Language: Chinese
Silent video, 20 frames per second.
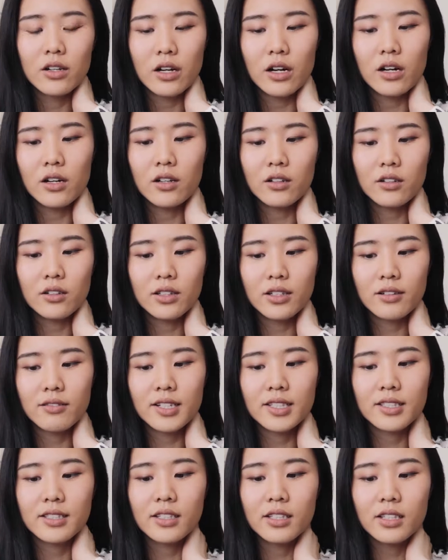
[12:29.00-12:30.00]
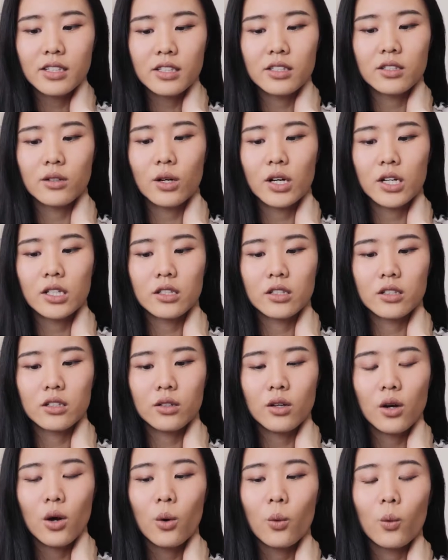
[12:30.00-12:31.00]
然后另外听力的话
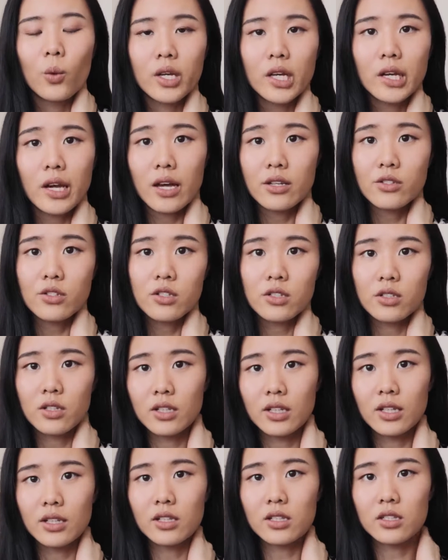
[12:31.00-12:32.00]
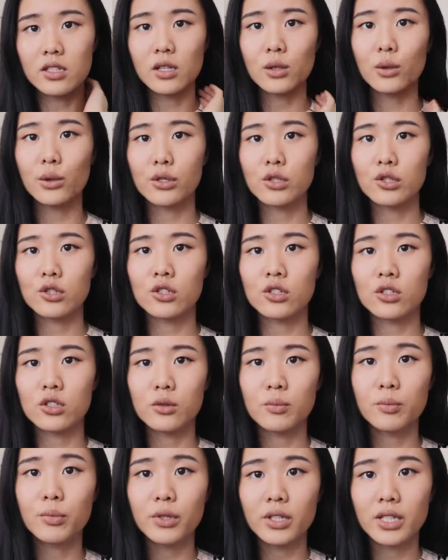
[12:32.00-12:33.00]
呢，我一开始的听力策略
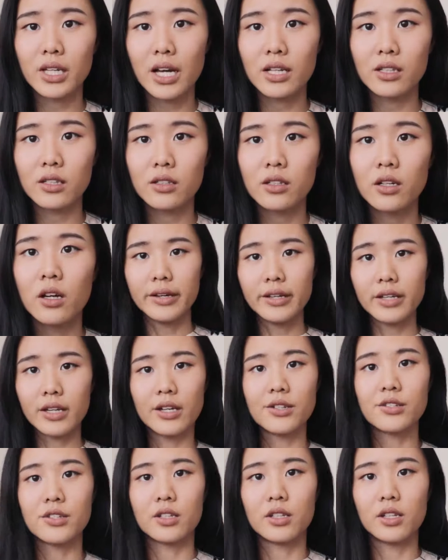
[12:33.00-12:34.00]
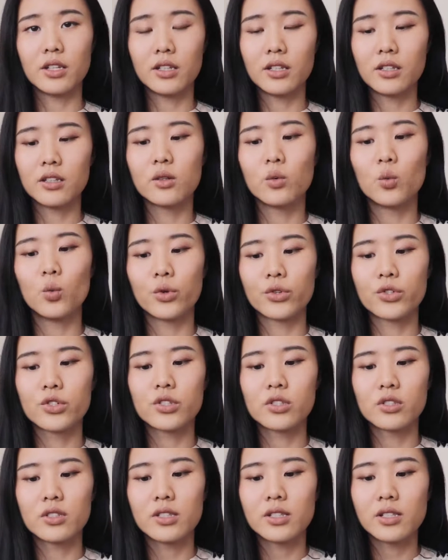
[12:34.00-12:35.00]
是不一样的。一开始的听力呢，我
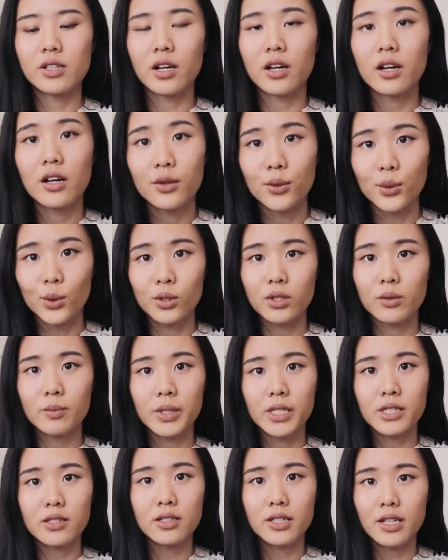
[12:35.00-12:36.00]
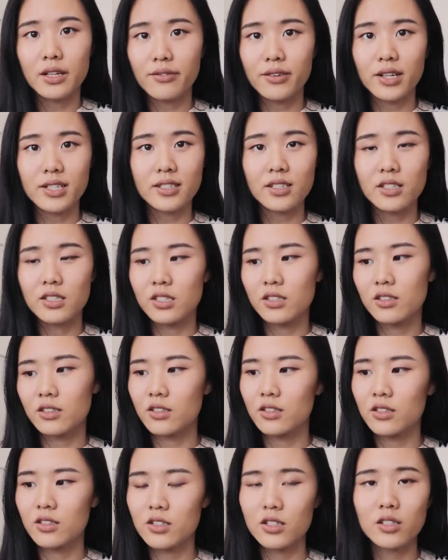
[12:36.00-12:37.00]
是记了很多的笔记，但发现
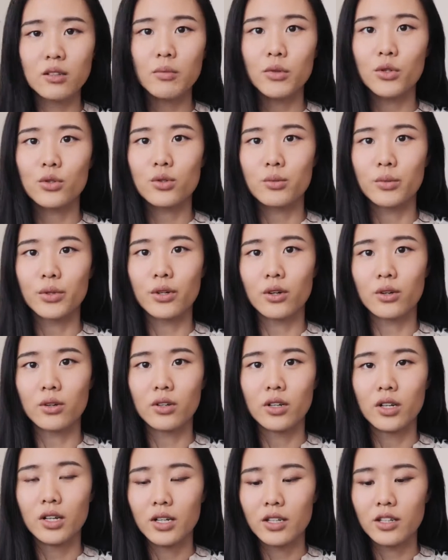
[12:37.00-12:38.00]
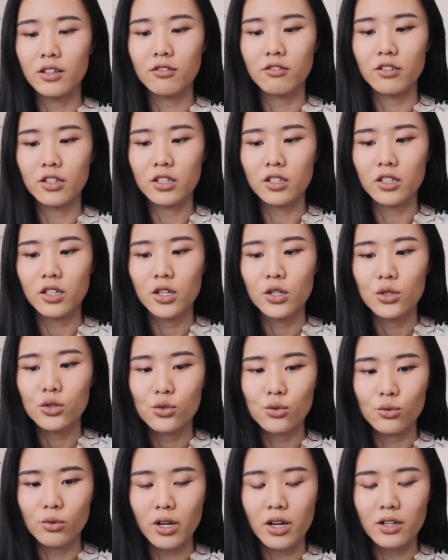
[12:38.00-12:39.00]
真的没有什么用，因为
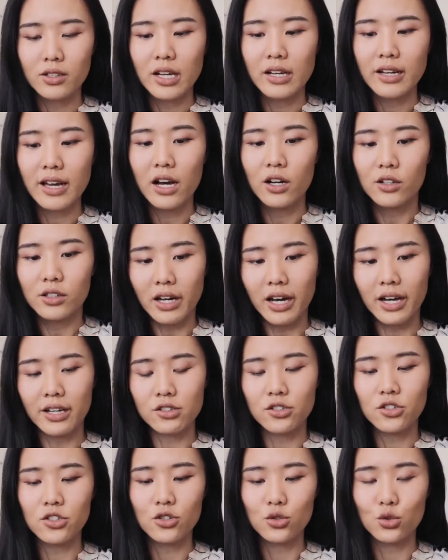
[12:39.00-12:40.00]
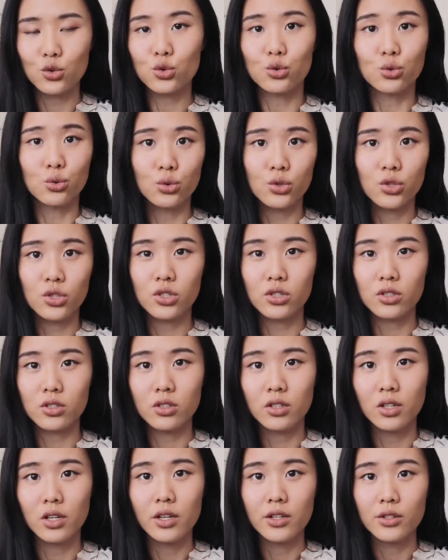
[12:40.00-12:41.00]
主要它考的还是主旨。
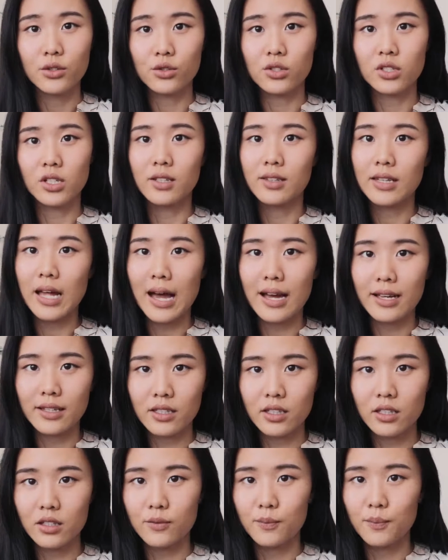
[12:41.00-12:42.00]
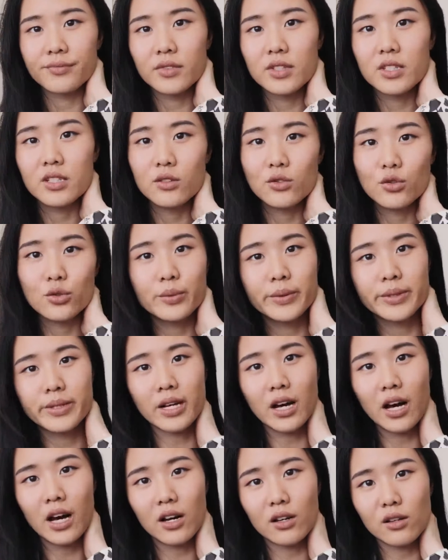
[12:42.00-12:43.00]
就是一个大意，基础比
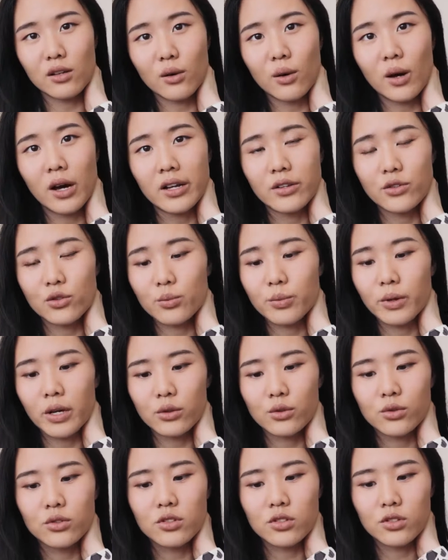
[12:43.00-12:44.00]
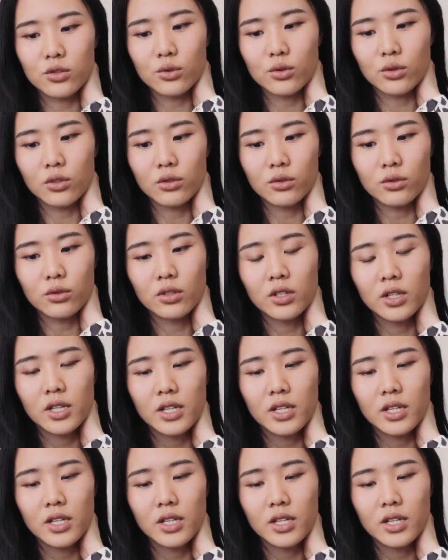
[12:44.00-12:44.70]
较好的话，你就不要去执着于